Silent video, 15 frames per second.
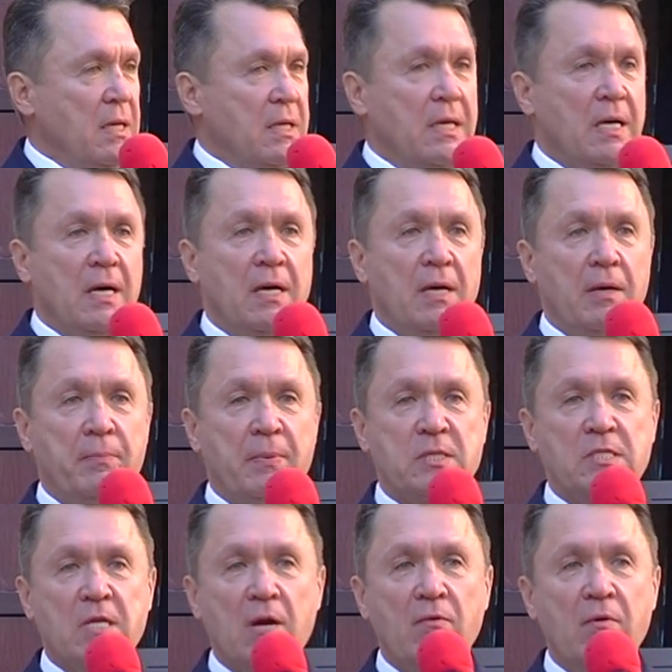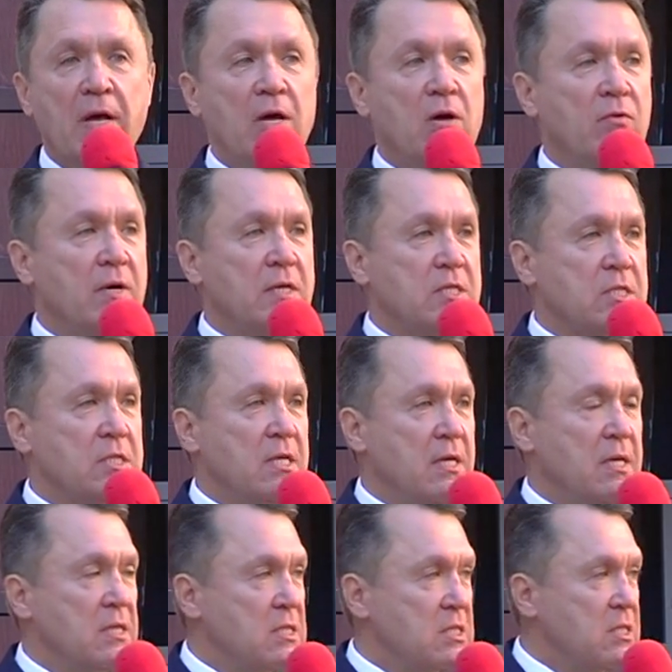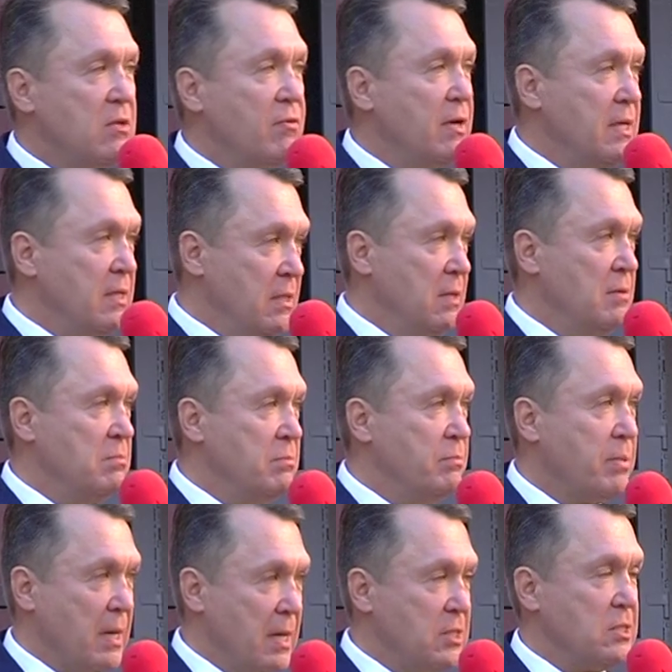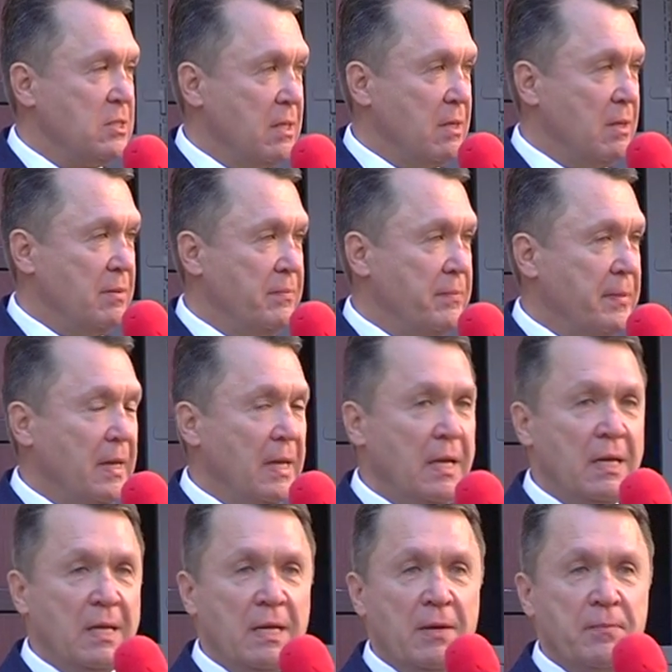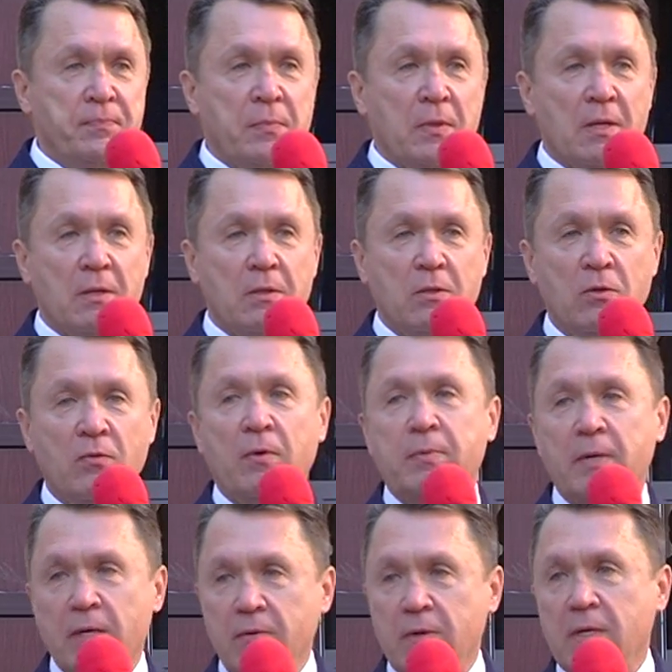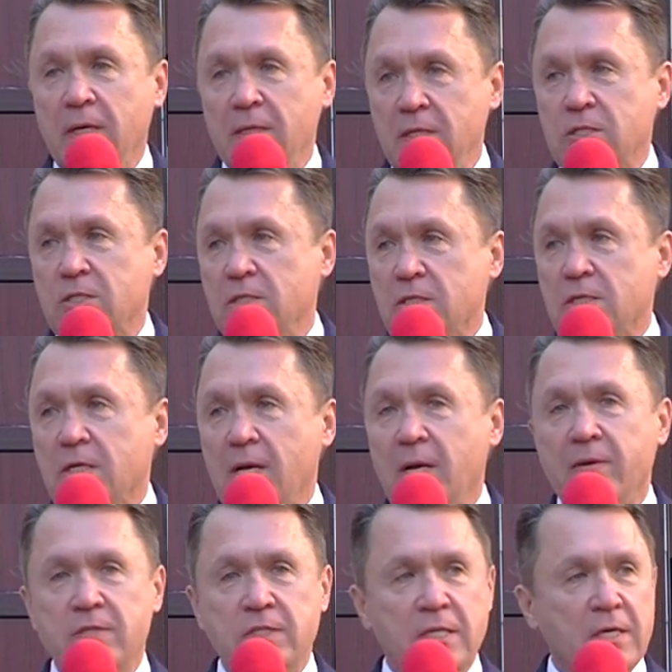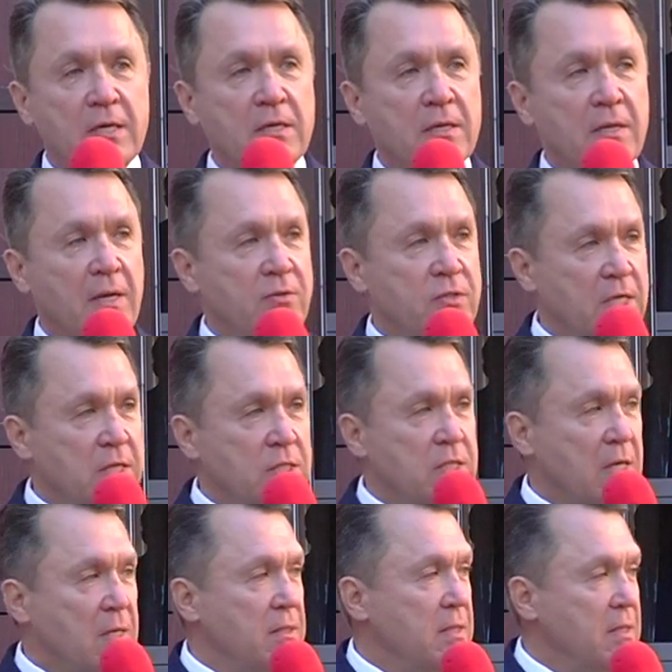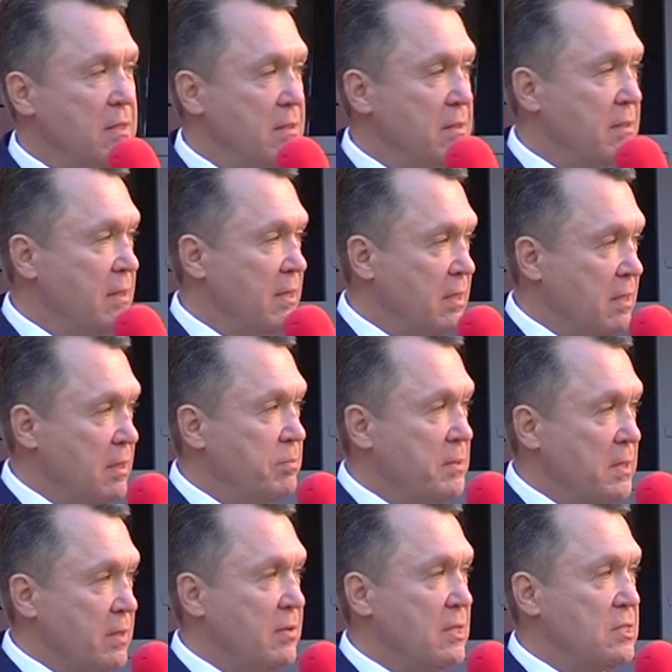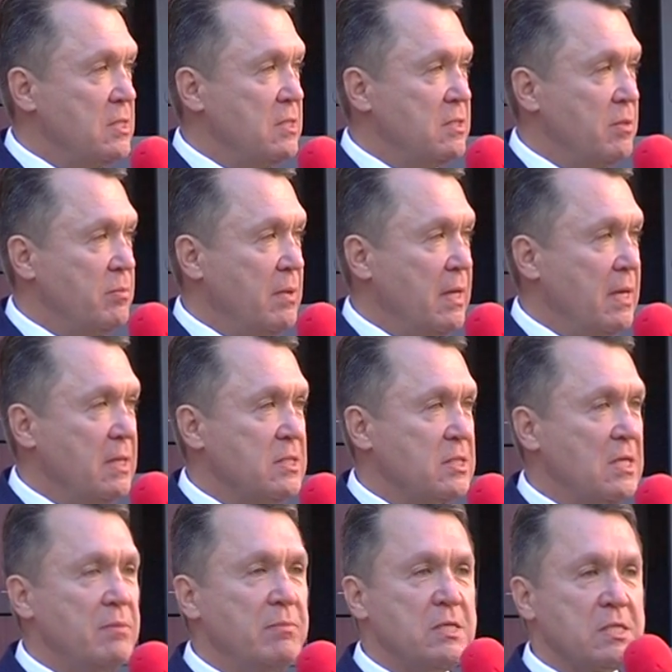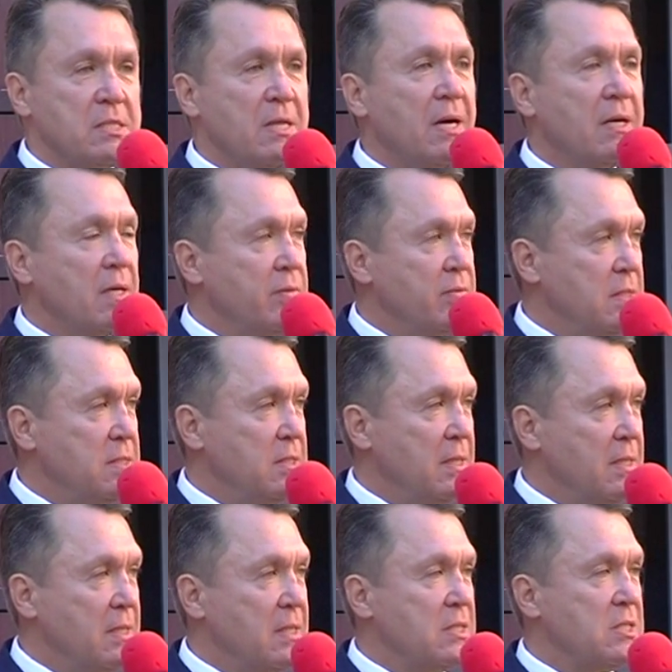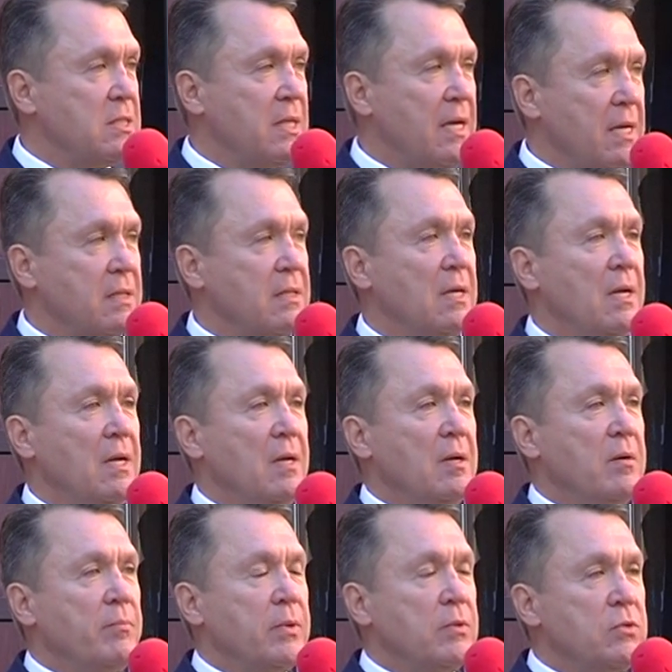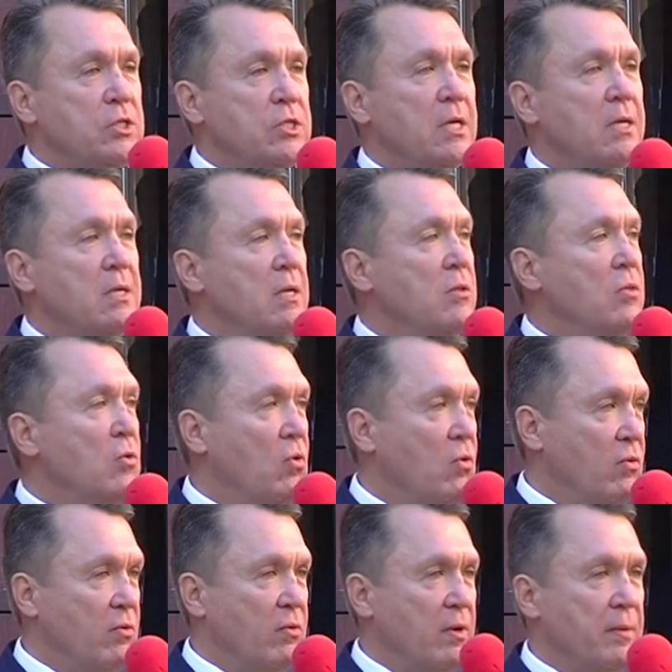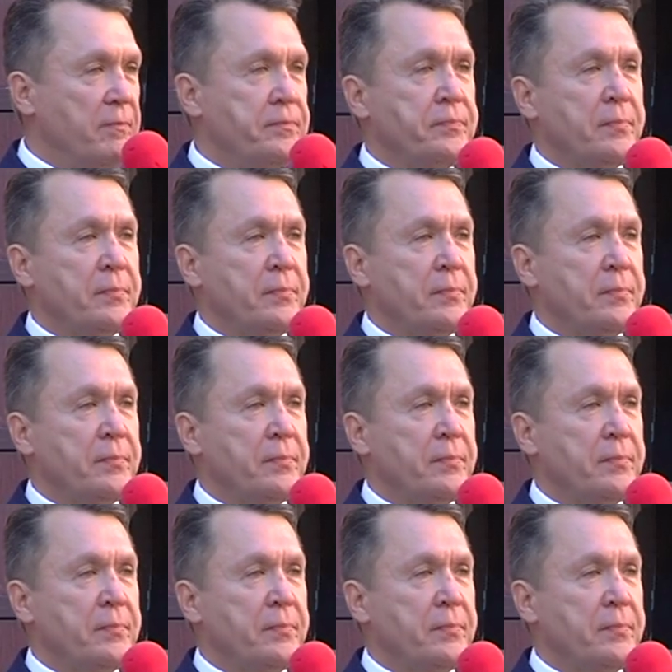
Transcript: Я поздравляю вас с двойным праздником. Ну, во-первых, конечно же, для всех, для всей страны это 1 сентября, самый знаковый день. Это старт получения нового.